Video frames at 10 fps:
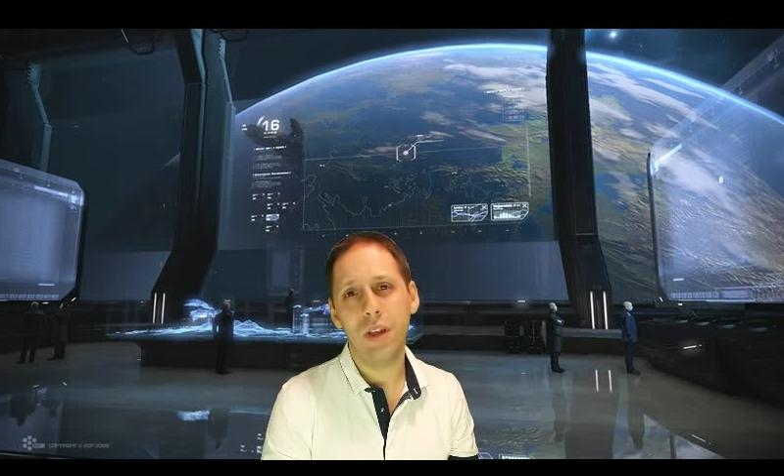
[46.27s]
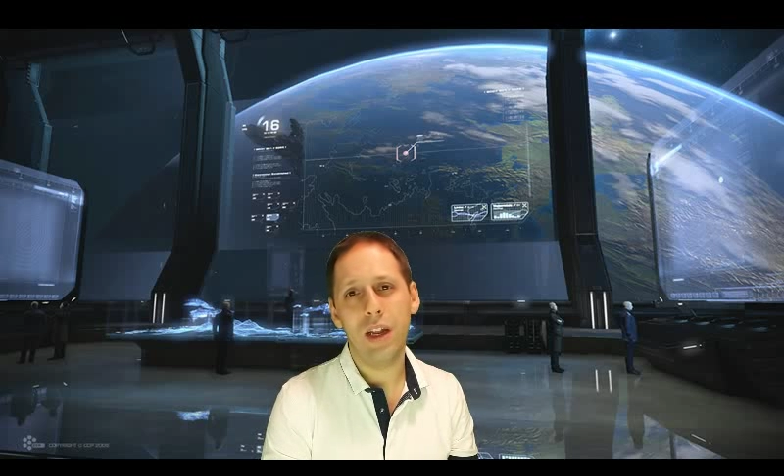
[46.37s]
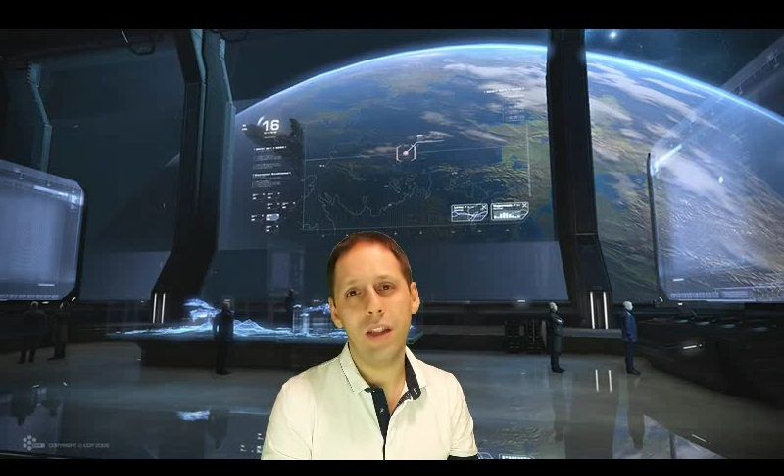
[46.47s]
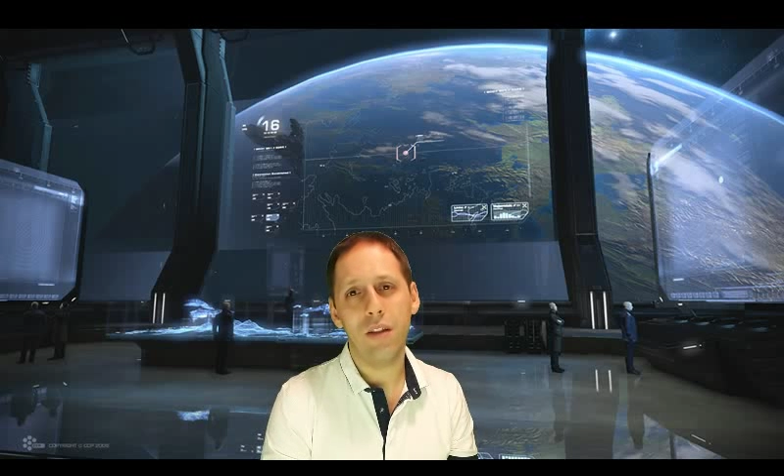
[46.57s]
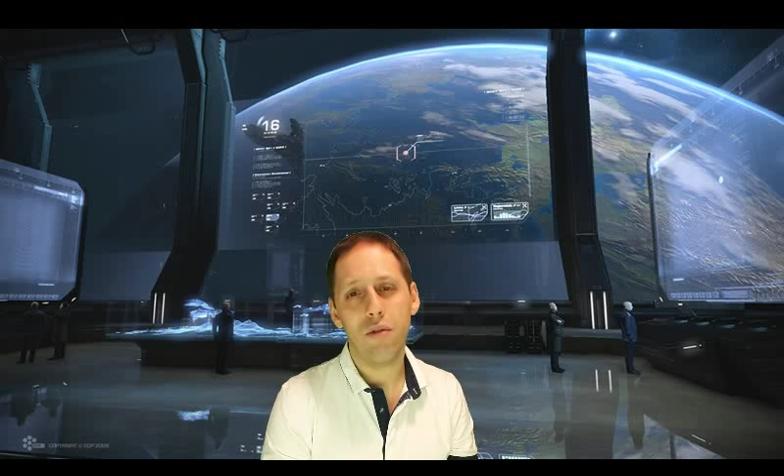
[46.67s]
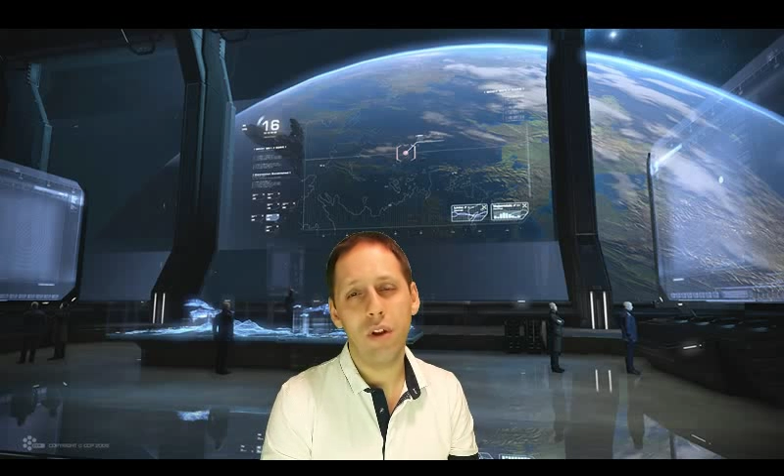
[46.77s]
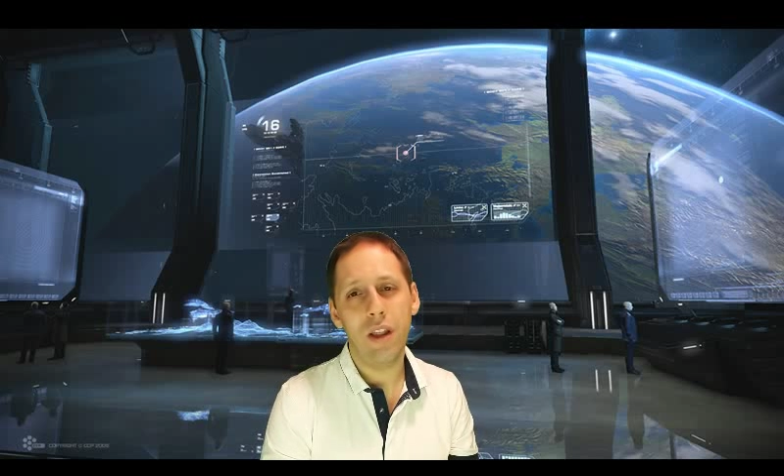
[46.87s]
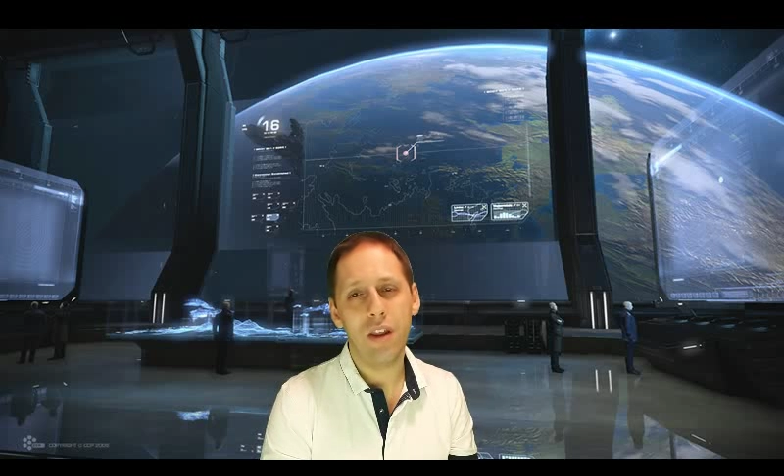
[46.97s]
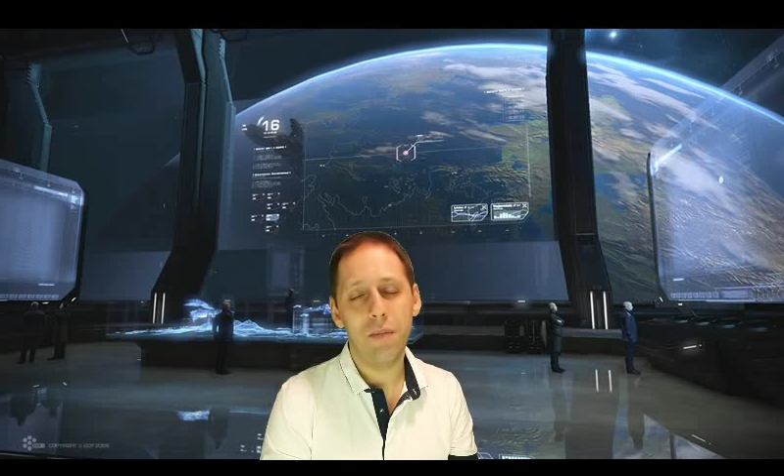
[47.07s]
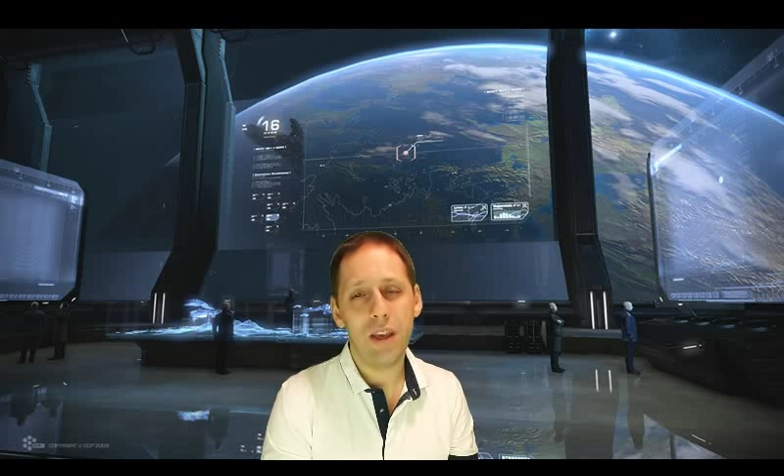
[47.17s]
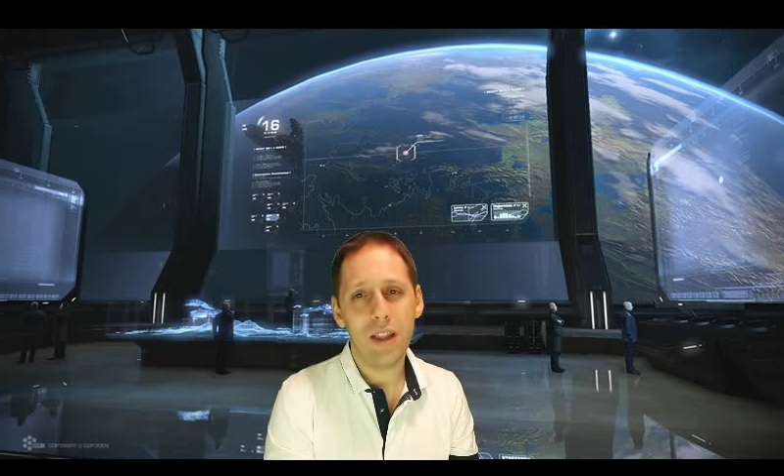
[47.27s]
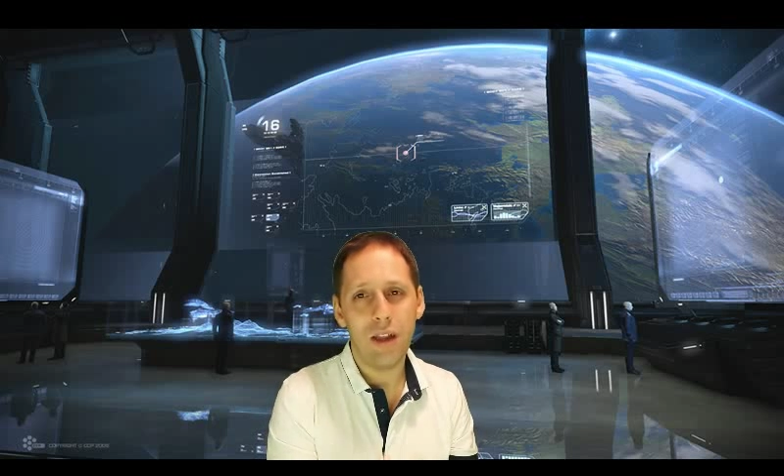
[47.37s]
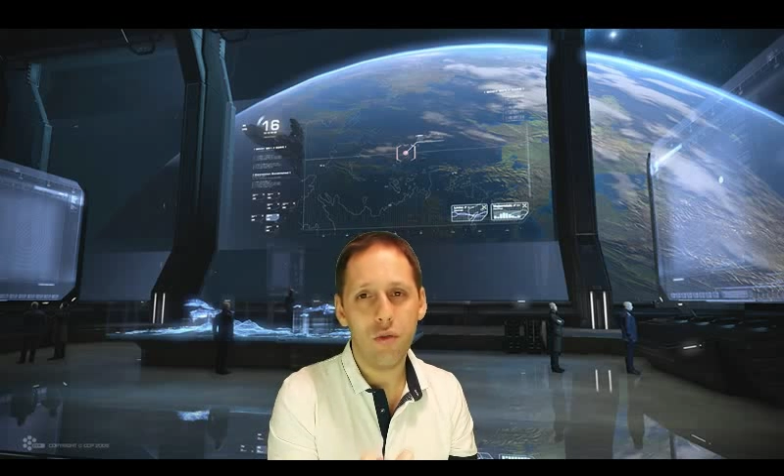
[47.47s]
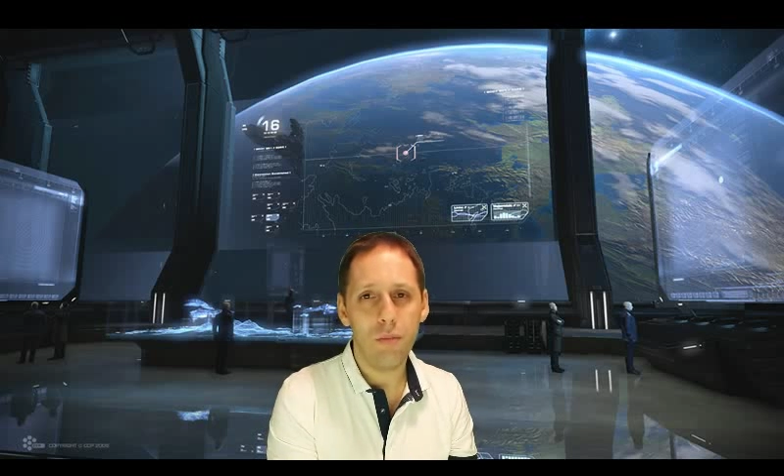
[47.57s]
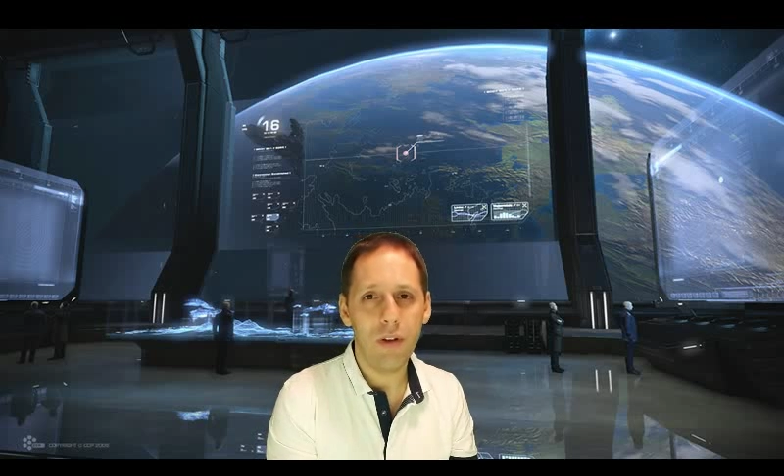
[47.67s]
Yani söyleyeceğim iki
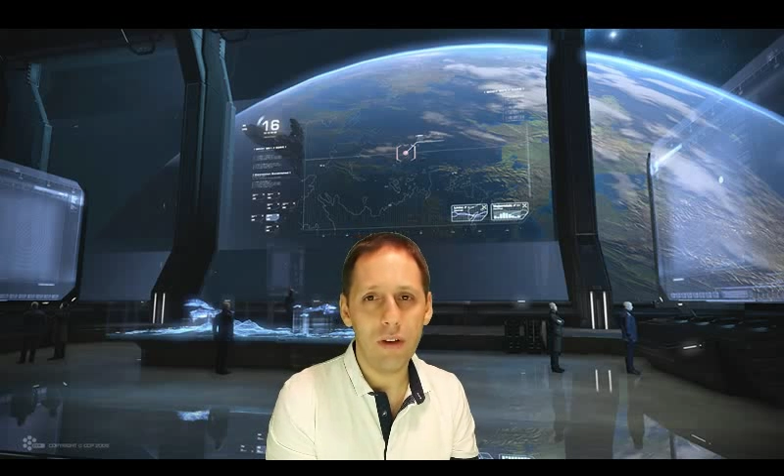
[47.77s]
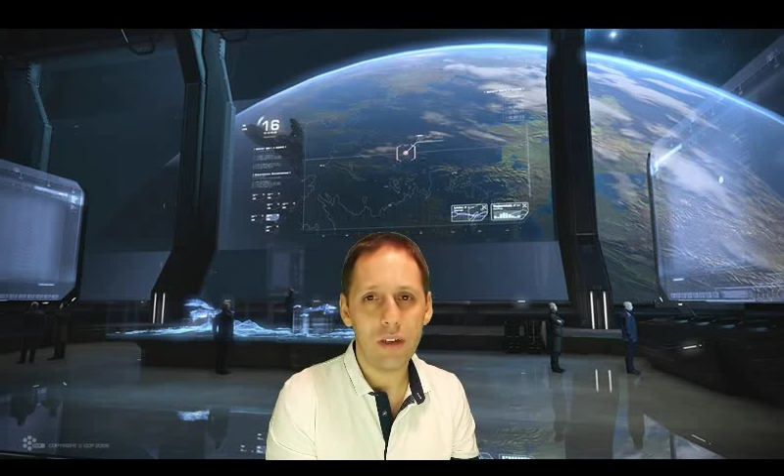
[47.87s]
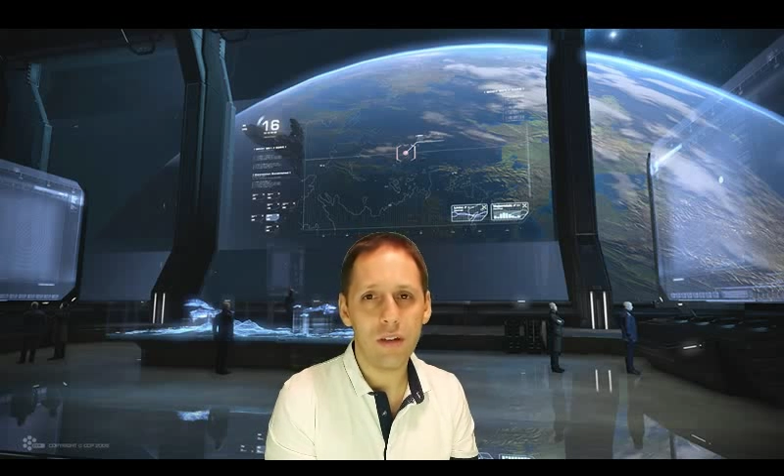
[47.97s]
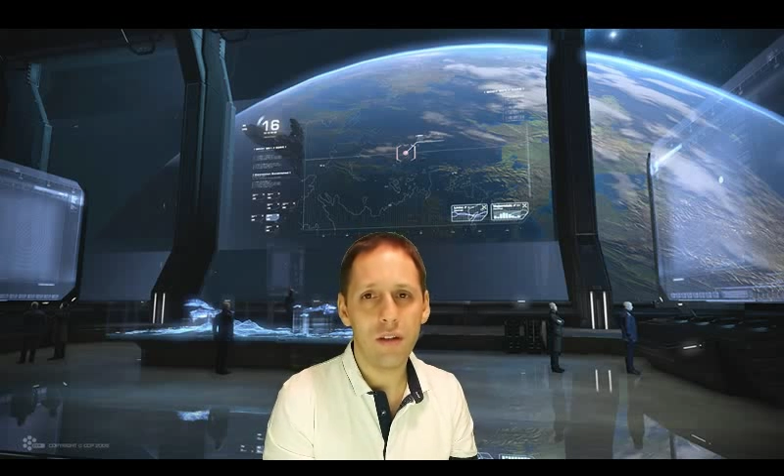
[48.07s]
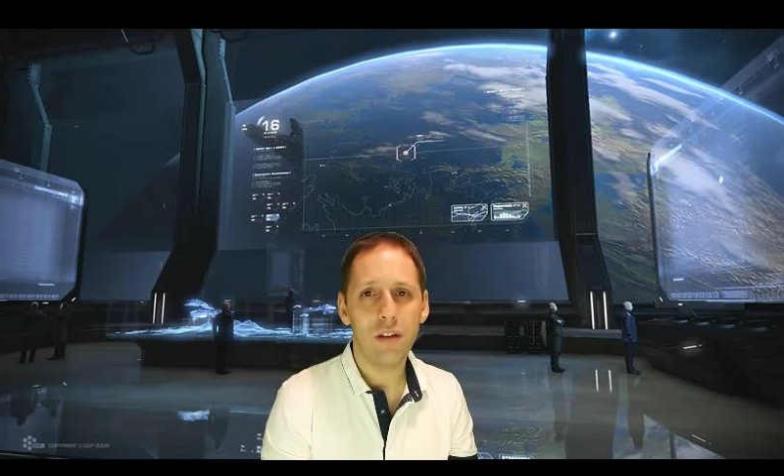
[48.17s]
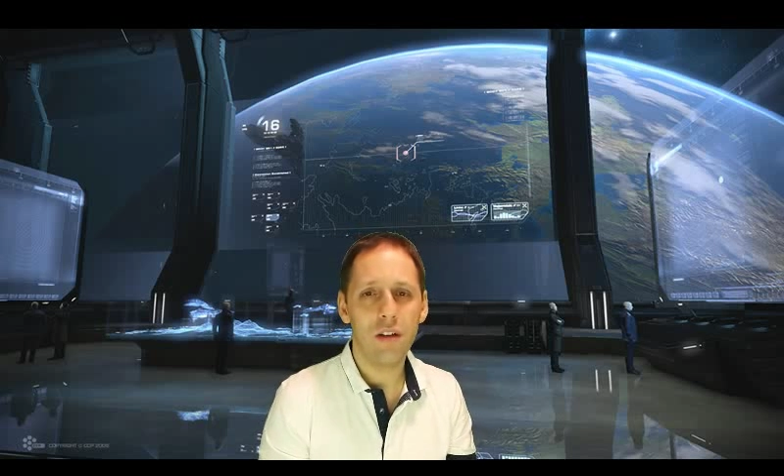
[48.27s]
tane cümle var.